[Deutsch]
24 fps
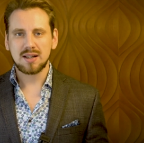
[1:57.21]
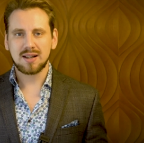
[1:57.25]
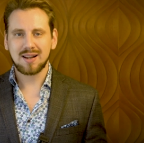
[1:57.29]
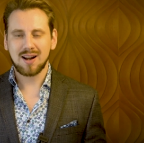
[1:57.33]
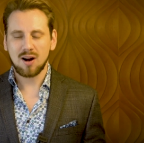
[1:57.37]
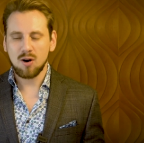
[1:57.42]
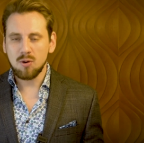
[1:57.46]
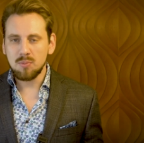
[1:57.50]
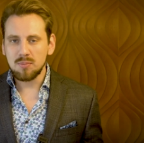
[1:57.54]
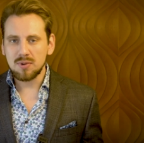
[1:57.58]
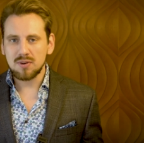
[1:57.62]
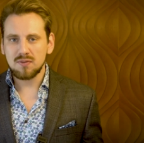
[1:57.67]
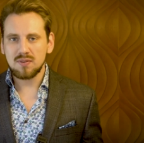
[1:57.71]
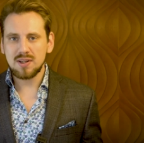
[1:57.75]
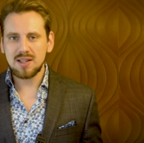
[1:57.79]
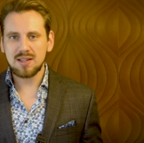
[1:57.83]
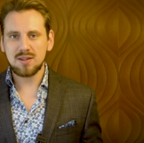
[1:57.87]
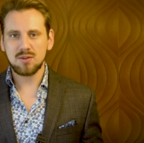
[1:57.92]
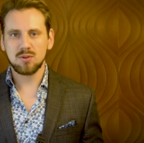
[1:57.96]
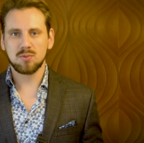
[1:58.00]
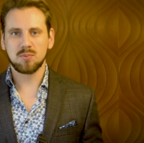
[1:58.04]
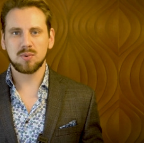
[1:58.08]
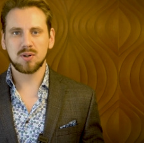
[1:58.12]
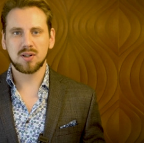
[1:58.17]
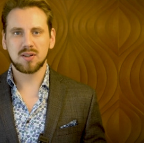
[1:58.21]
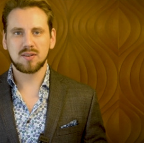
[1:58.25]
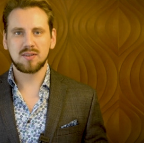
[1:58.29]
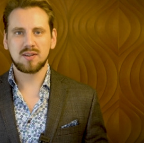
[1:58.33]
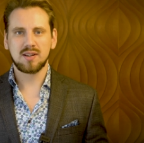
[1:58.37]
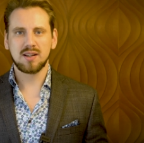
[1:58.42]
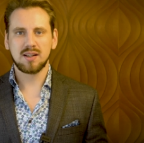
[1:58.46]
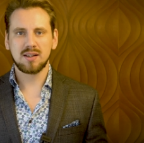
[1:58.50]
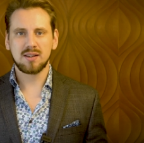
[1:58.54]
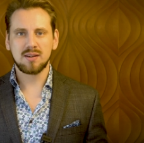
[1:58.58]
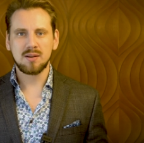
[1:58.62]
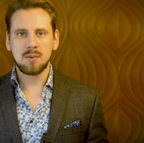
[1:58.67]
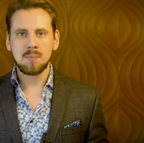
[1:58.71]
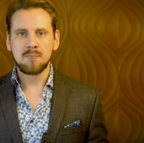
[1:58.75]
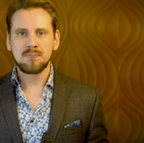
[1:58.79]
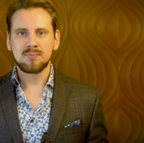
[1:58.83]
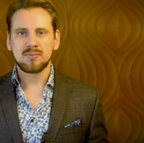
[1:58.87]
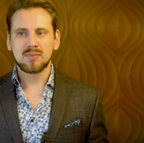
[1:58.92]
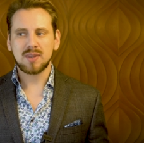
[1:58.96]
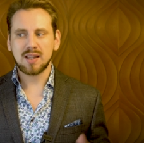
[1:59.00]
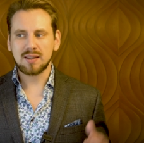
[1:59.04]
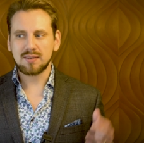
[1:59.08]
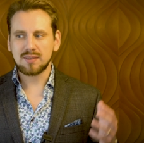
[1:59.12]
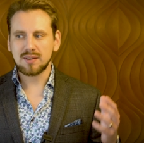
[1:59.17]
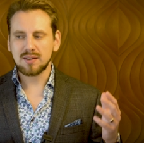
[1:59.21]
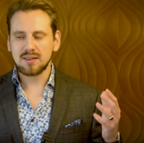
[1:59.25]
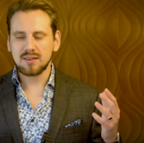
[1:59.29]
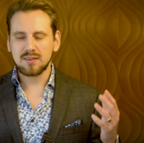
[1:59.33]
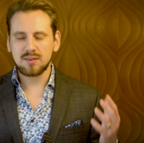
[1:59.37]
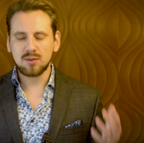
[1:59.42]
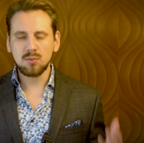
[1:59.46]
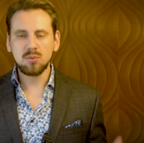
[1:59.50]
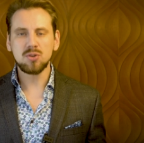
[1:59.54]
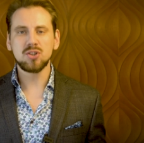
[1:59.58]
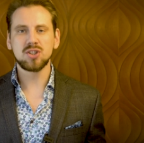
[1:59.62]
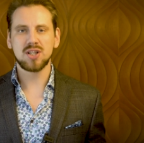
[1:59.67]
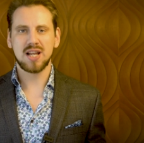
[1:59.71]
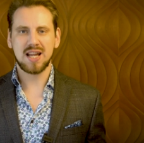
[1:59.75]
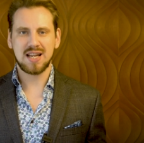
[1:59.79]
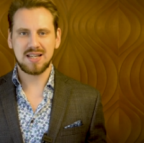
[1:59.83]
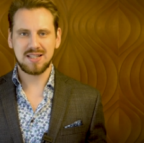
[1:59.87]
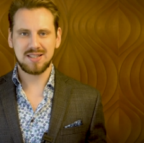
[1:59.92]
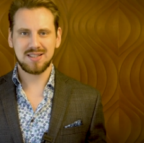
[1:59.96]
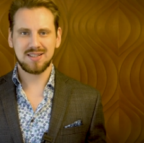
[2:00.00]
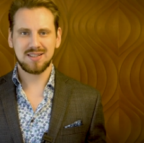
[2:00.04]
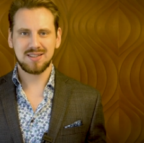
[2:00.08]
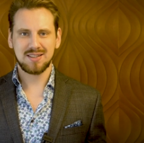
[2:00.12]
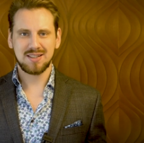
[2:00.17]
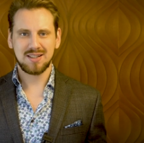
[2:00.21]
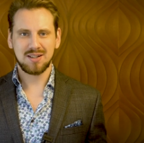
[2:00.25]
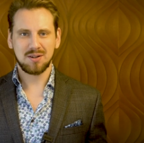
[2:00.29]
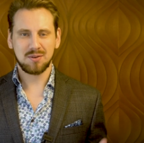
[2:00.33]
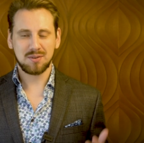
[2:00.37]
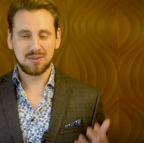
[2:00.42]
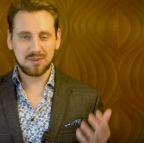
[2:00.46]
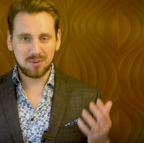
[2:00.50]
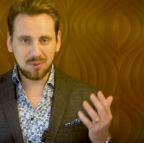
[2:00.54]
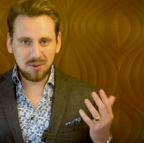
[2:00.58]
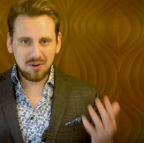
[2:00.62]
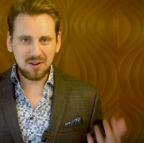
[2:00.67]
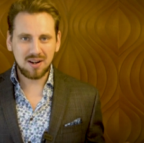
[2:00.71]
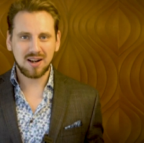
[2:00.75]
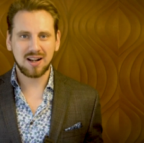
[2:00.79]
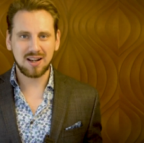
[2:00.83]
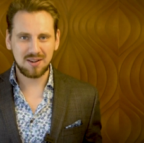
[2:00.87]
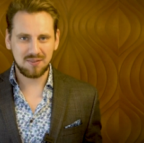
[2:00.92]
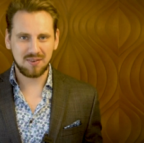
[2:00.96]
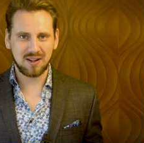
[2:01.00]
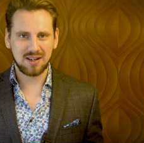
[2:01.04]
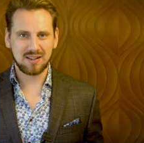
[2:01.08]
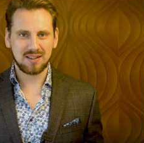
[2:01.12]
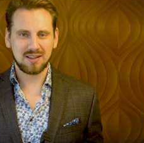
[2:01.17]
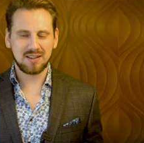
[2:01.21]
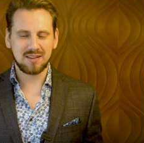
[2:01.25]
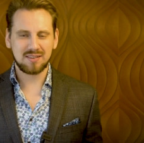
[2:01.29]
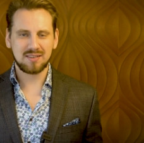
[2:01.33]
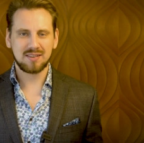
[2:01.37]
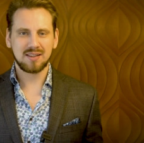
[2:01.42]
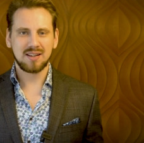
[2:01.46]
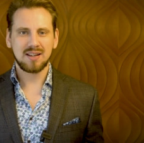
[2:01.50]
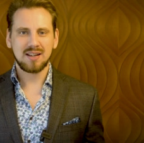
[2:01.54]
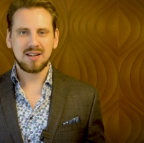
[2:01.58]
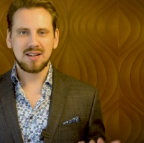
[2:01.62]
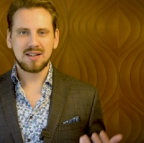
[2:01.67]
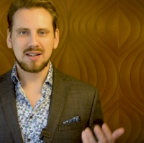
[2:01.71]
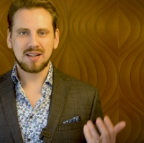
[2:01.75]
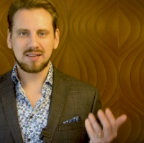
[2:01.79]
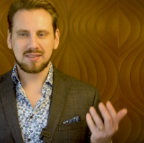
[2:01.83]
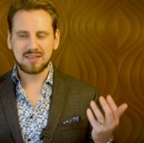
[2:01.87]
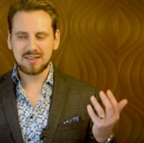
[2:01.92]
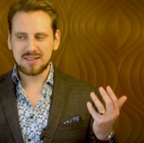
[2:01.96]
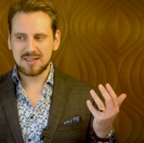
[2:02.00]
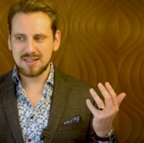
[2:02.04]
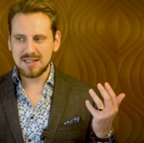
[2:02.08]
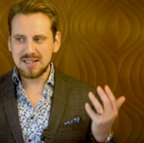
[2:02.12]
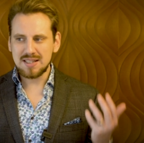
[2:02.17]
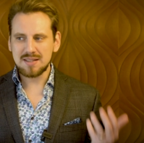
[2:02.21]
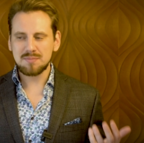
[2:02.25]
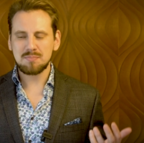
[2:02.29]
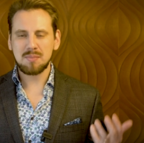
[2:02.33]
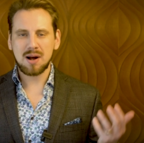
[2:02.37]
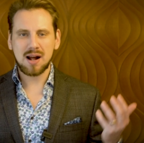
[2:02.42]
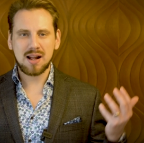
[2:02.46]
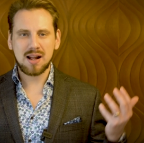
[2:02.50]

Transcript: kaum ein Video produzieren, das so schlecht und so irrelevant ist, dass sich nicht